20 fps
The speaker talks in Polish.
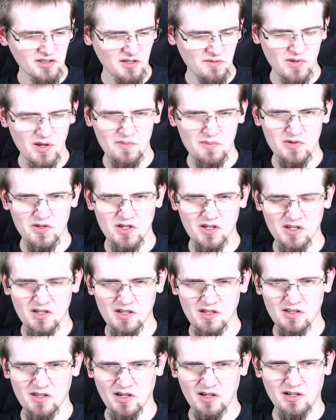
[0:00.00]
pieprzyk i
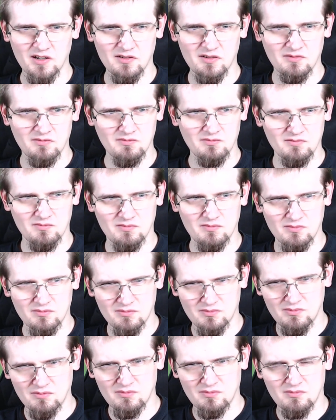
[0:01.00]
tak...
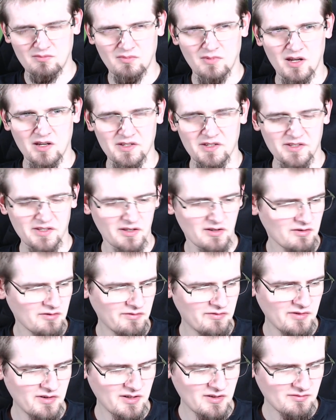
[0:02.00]
taka
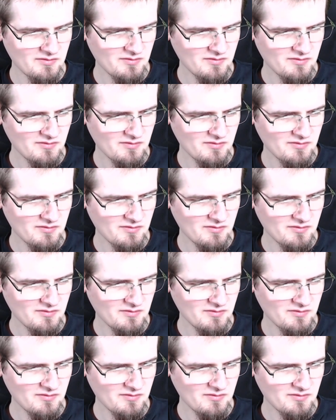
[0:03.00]
serowa.